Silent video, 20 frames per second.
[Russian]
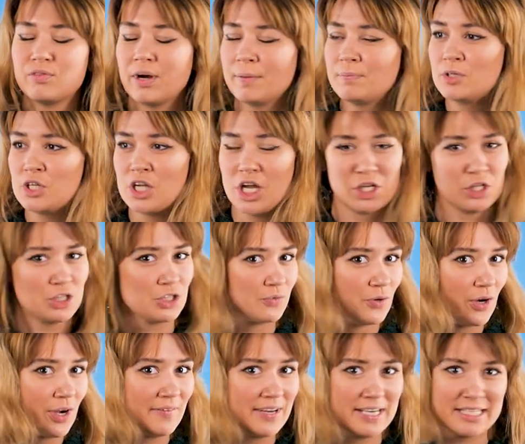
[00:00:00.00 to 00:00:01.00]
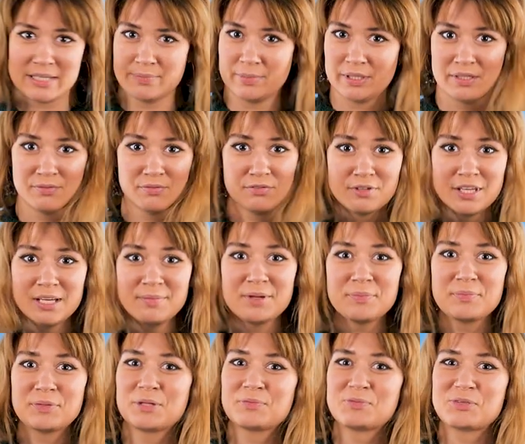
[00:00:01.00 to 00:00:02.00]
вообще ничего говорить об этом
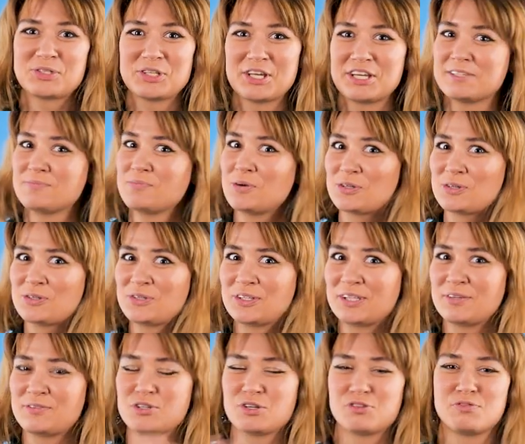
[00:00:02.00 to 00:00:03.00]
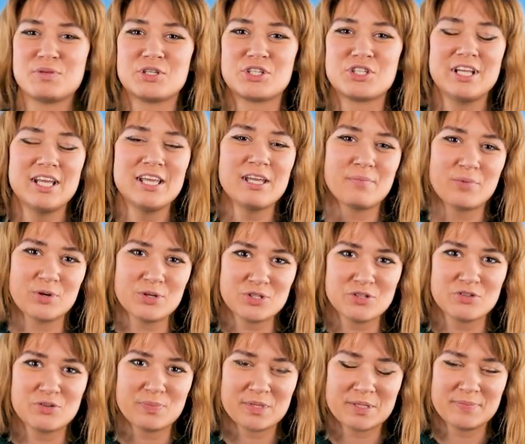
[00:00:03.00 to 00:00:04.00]
фильме, потому что я испорчу тогда все впечатление,
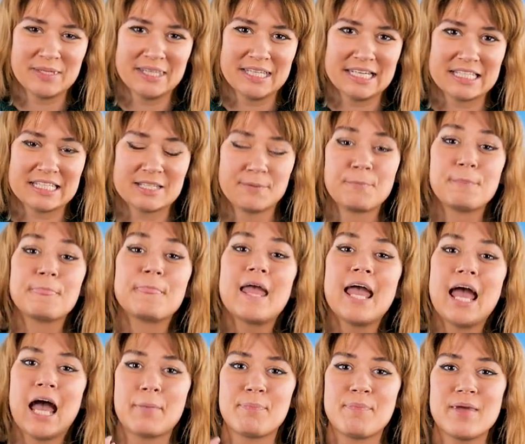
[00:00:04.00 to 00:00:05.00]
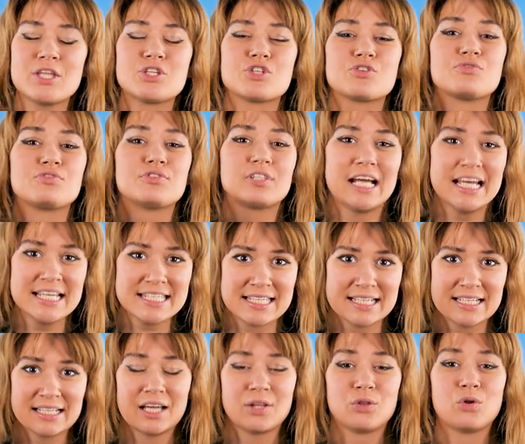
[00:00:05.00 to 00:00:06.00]
просто его посмотрите. Опять же,
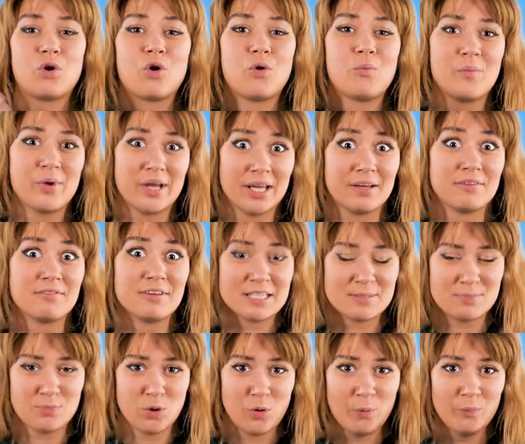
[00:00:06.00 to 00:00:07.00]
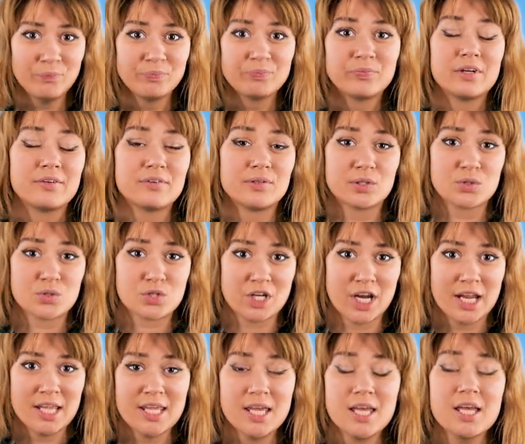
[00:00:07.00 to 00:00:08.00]
фраза, которую мы возьмем на
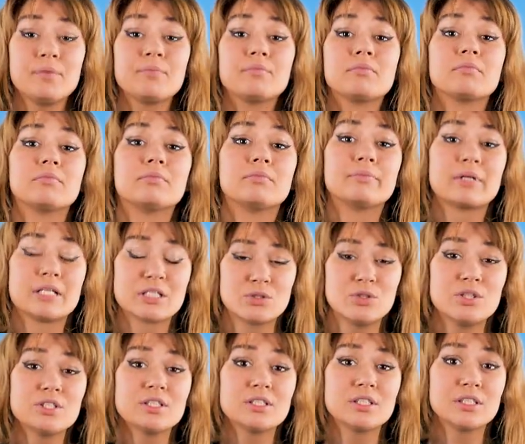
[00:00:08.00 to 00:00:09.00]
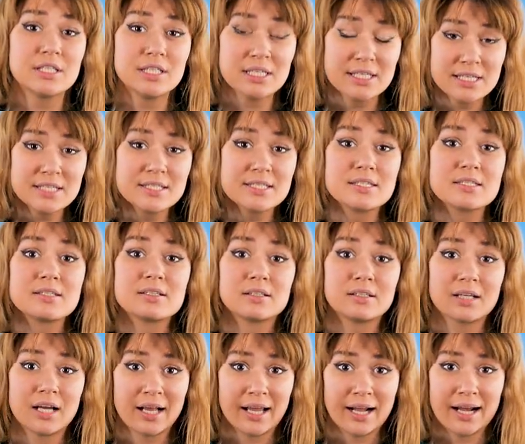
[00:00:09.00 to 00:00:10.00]
вооружение, происходит из
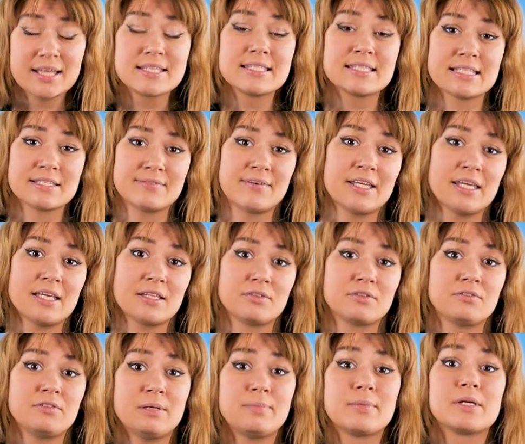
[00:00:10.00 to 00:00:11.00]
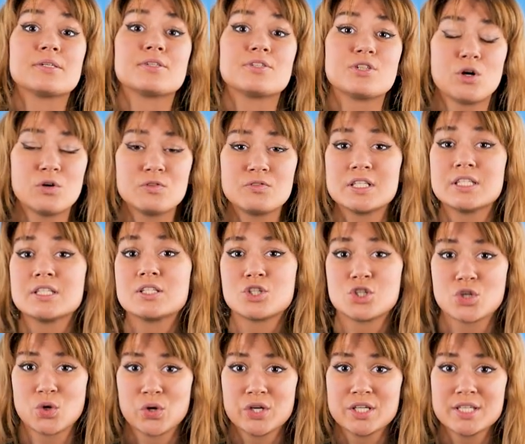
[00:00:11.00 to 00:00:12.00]
как раз названия этого фильма «Sophie's
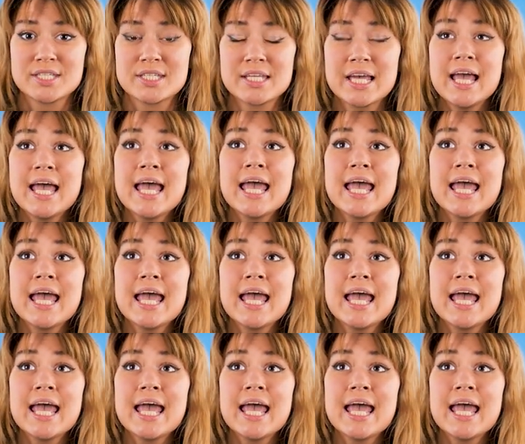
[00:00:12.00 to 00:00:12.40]
Choice».